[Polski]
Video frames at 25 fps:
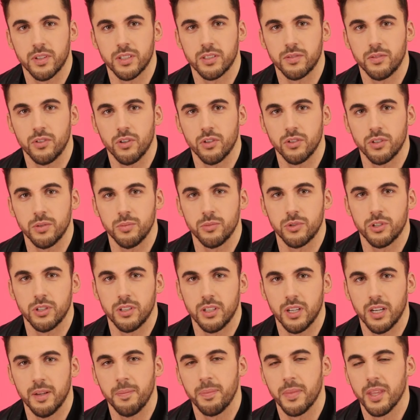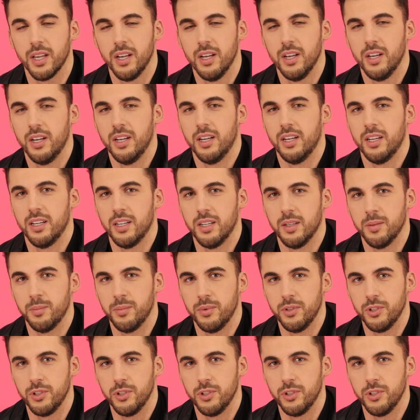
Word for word: z Was wie o tym czy nie, e,